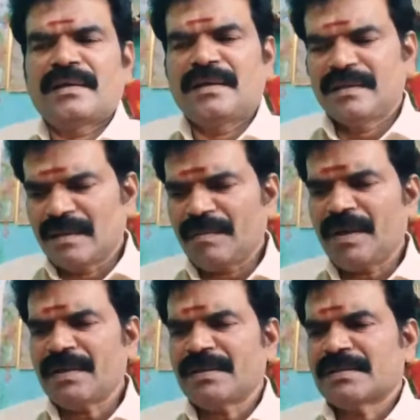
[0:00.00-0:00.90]
இந்த
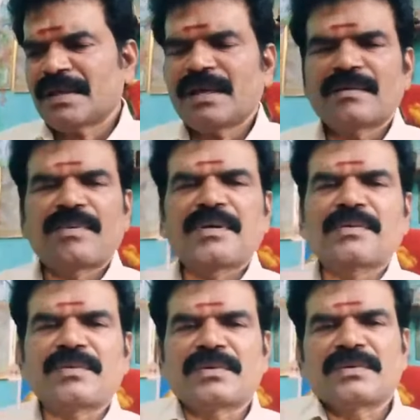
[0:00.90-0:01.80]
மாதிரி இவ்வளோ
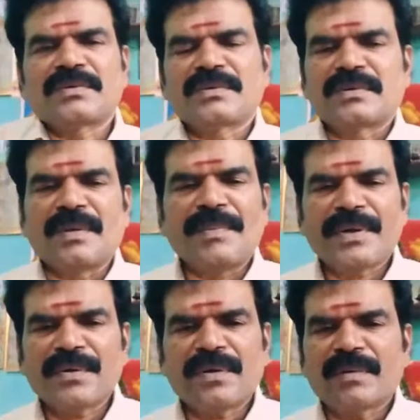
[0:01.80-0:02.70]
ஒரு
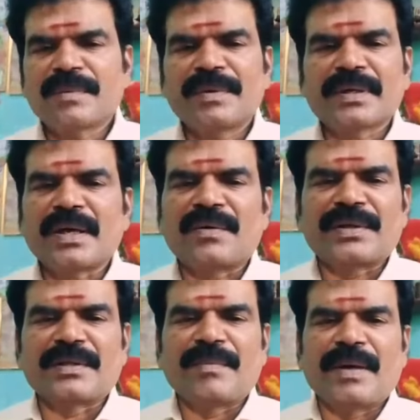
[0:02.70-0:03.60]
நம்பிக்கையோடு நம்ம வீட்டுக்காரோட
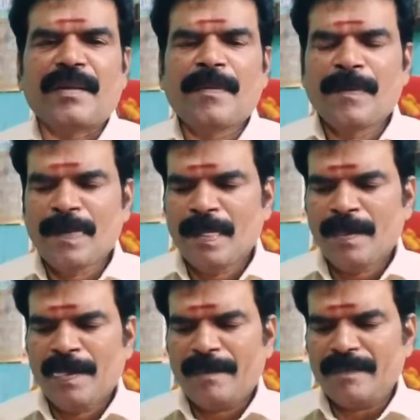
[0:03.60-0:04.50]
இருந்தோமே
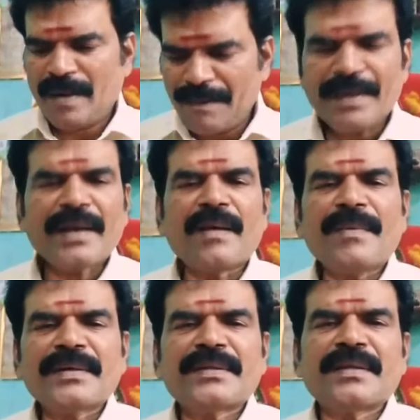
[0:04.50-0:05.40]
அவரே
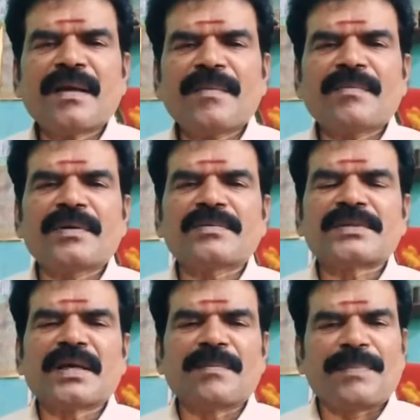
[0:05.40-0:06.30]
நமக்கு தெரியாமல் இவ்வளோ
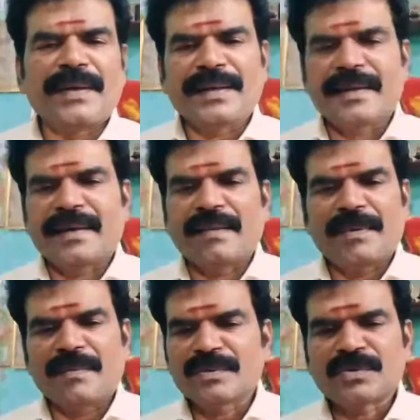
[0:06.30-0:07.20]
விஷயங்கள் பண்ணியிருக்காரு அப்போ
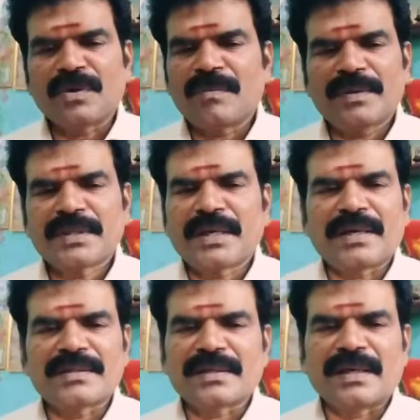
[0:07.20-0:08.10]
நமக்கு துரோகமாக தான்
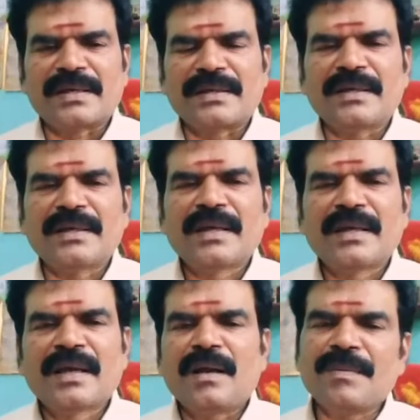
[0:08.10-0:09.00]
நடந்திருக்காரு
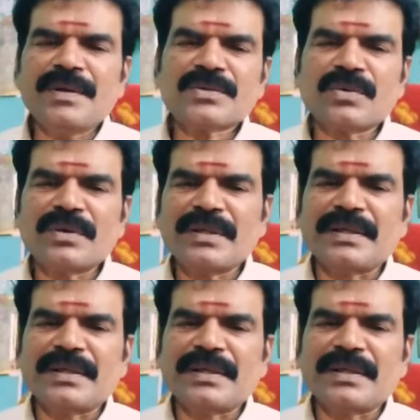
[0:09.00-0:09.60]
அப்படின்னு சொல்லி